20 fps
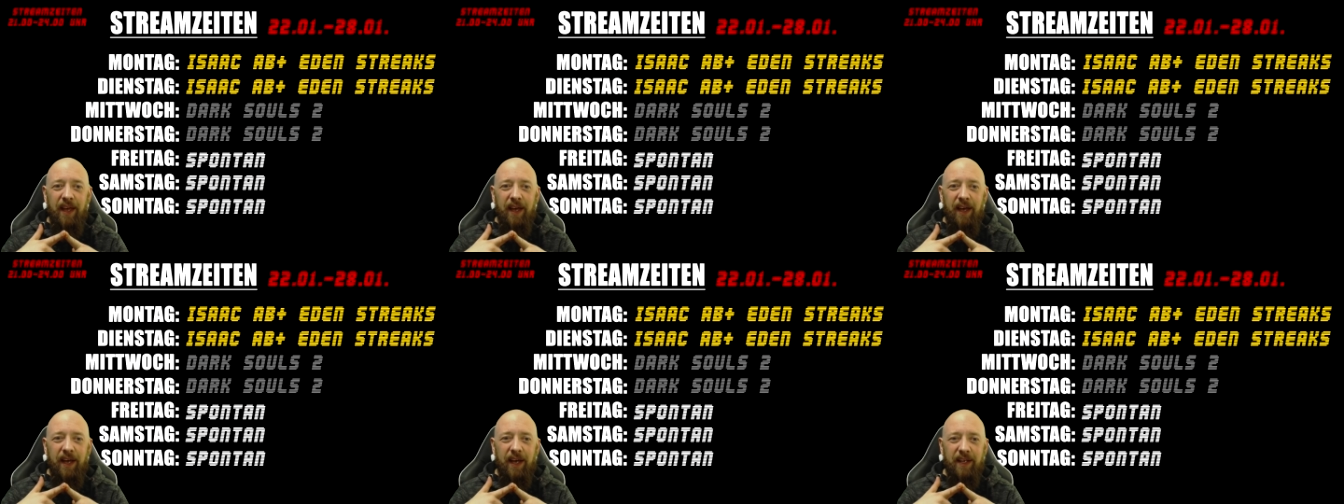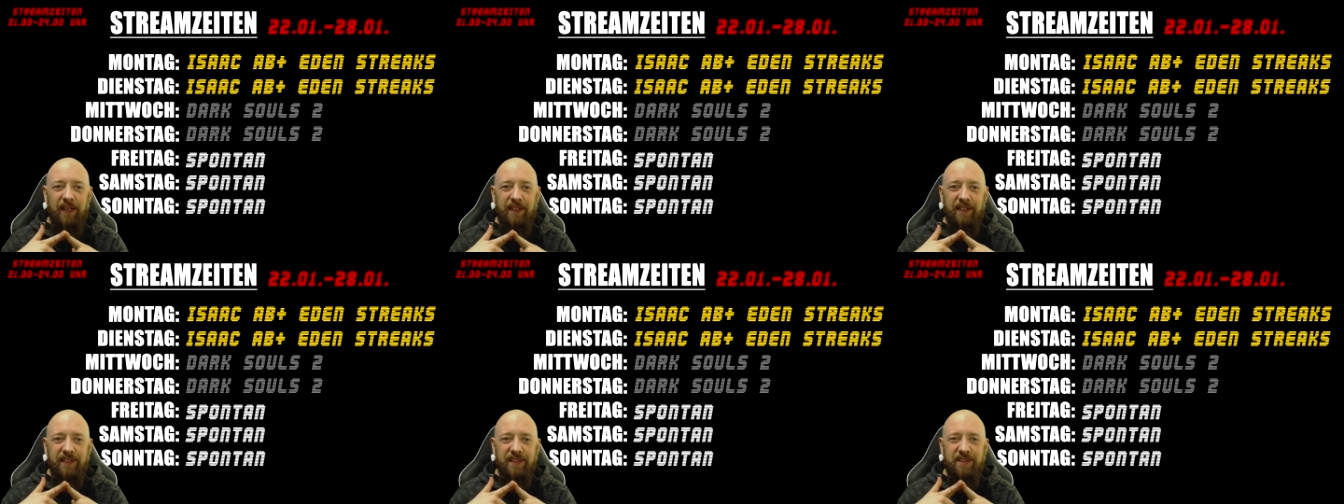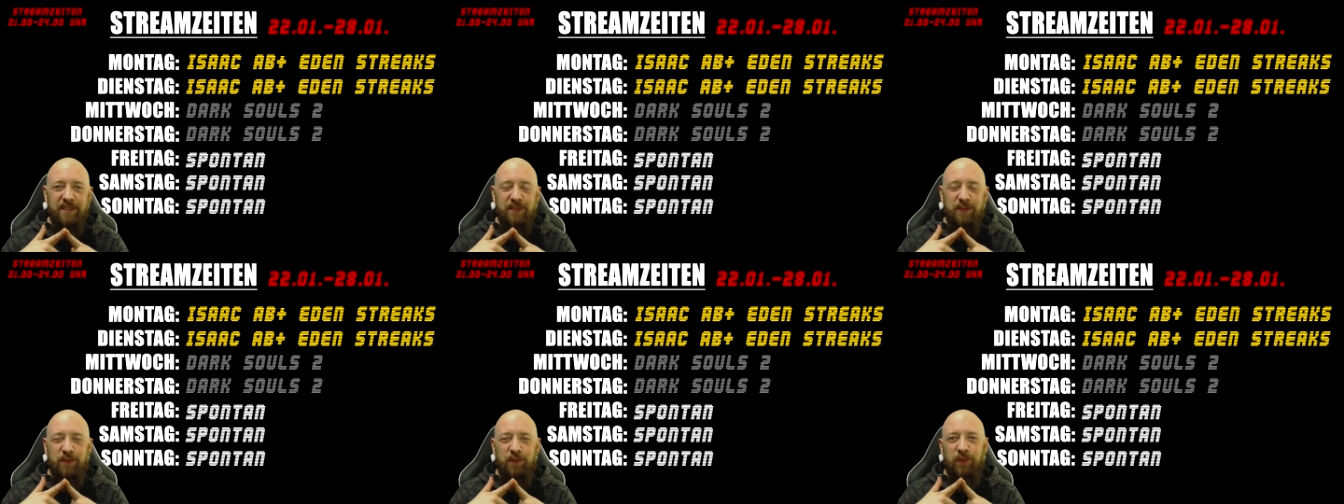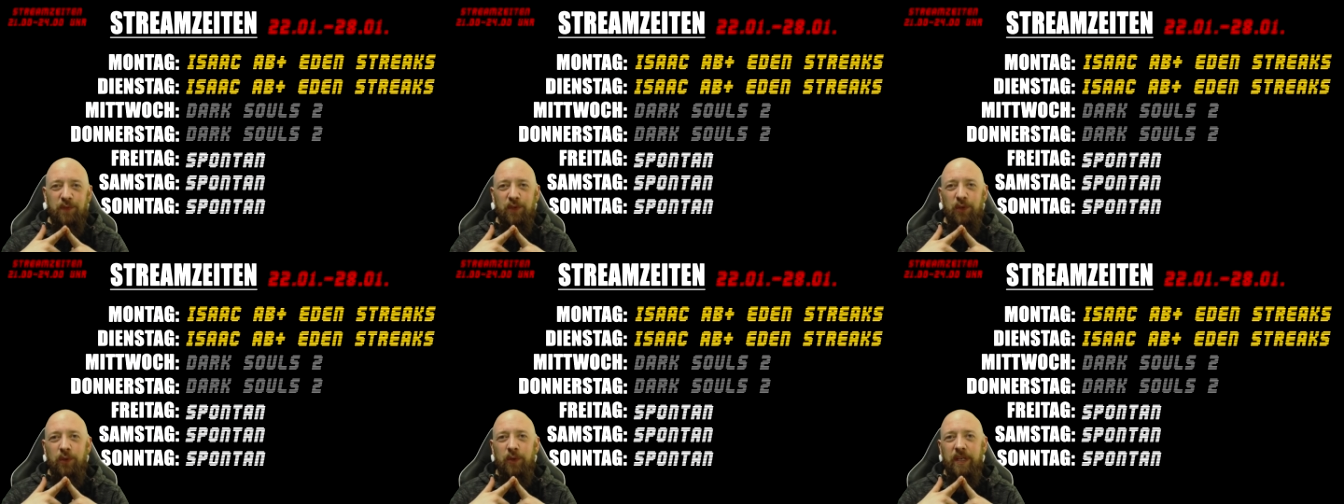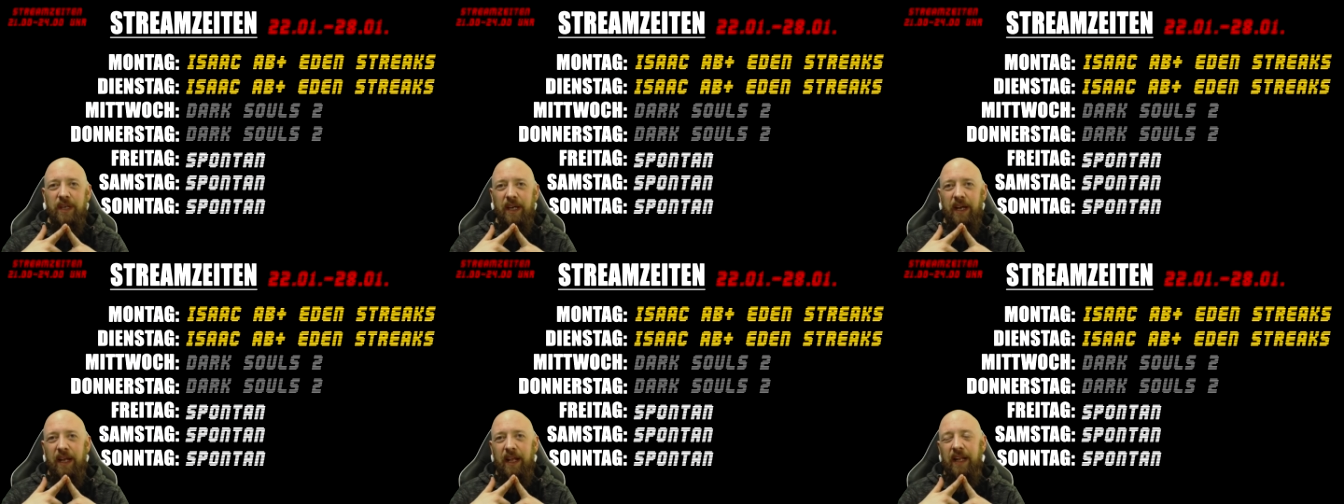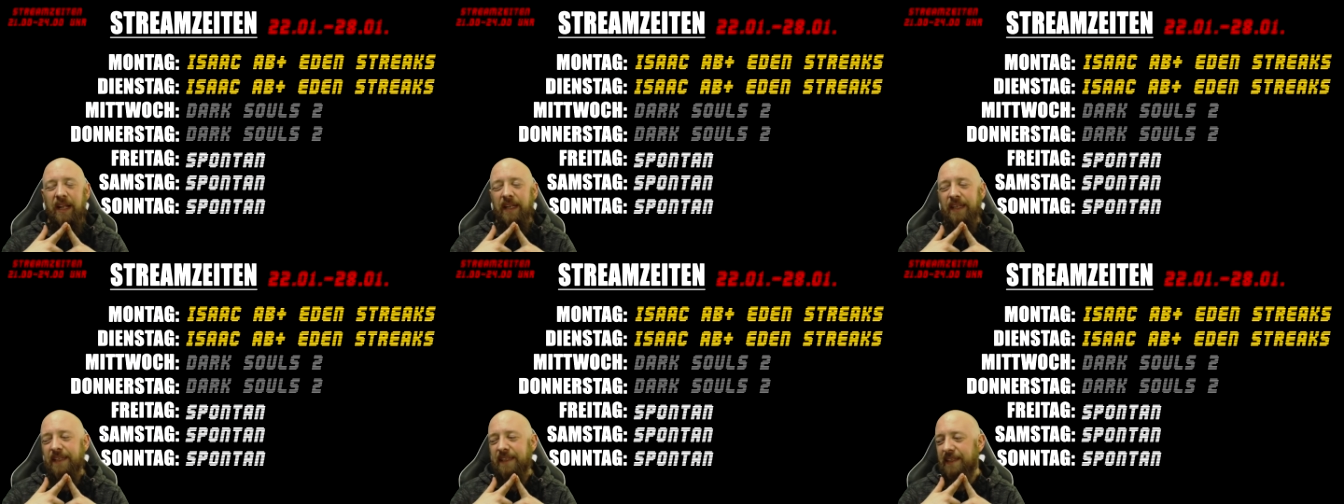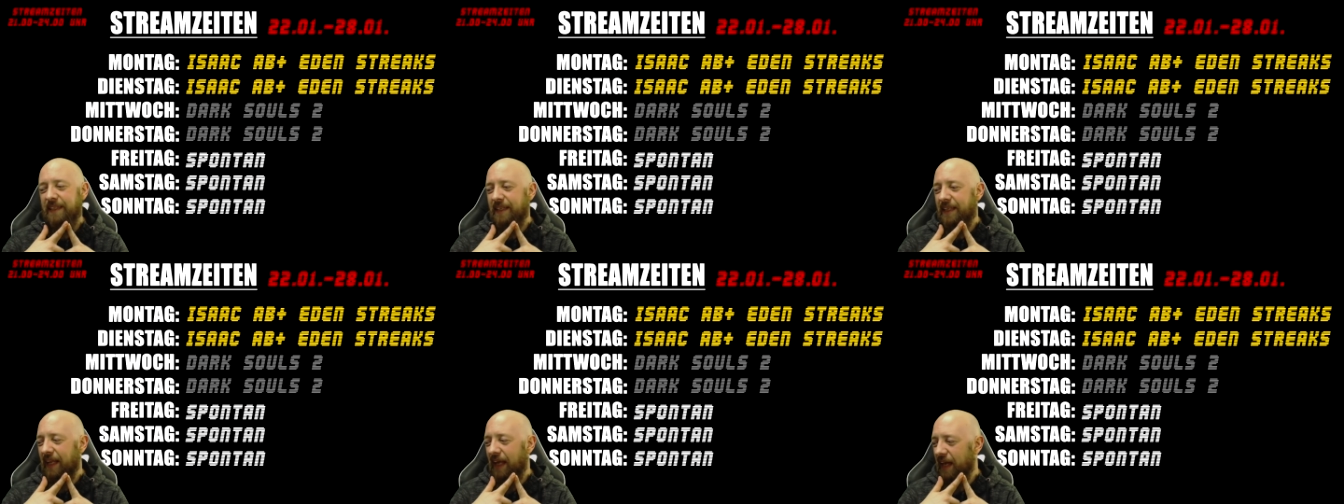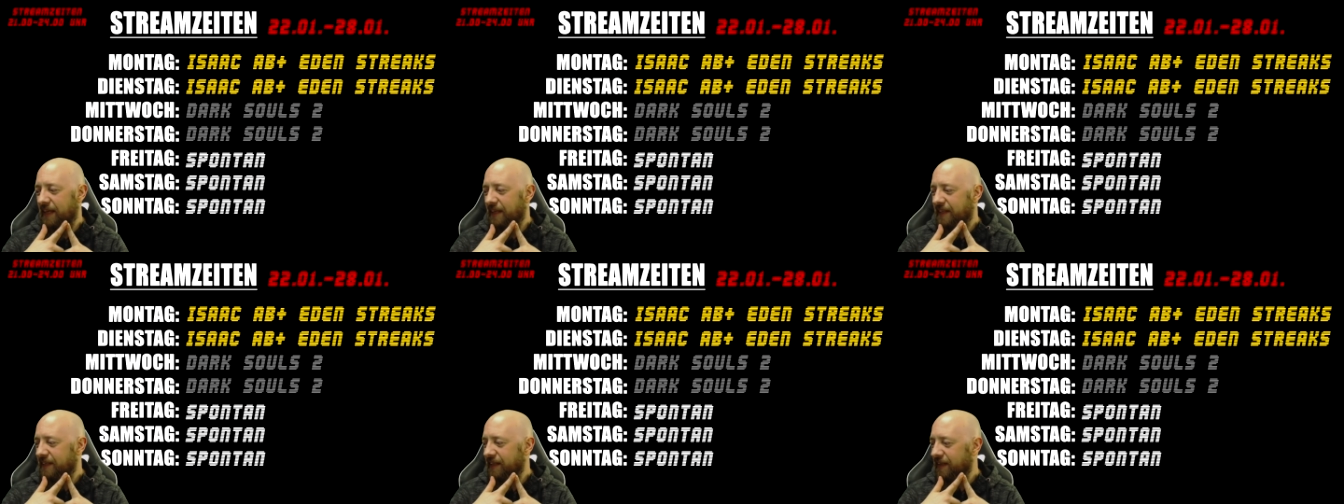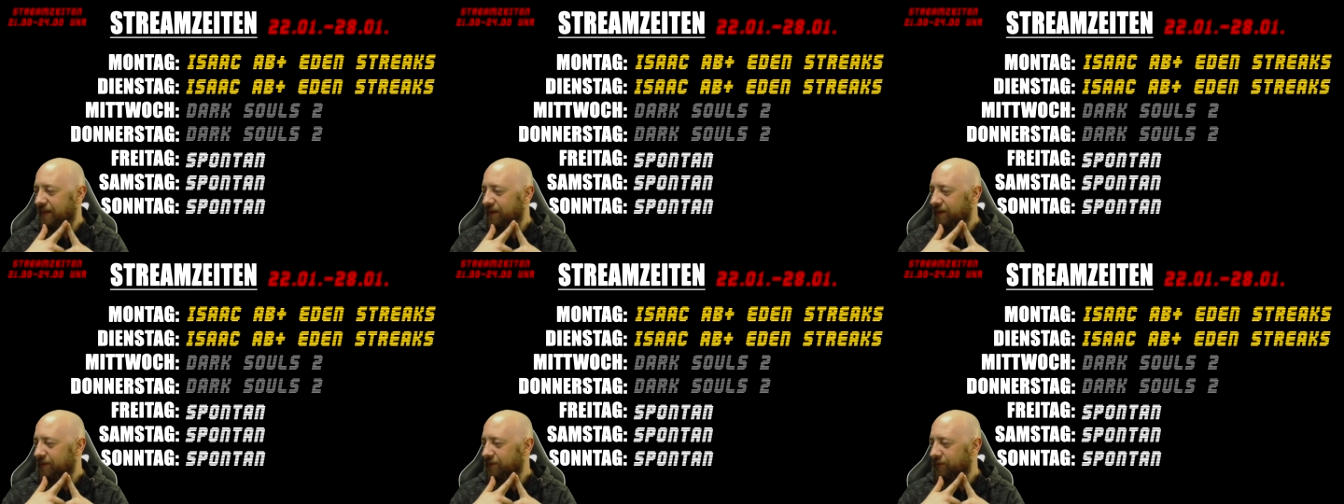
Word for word: Allerdings ist Fury halt leider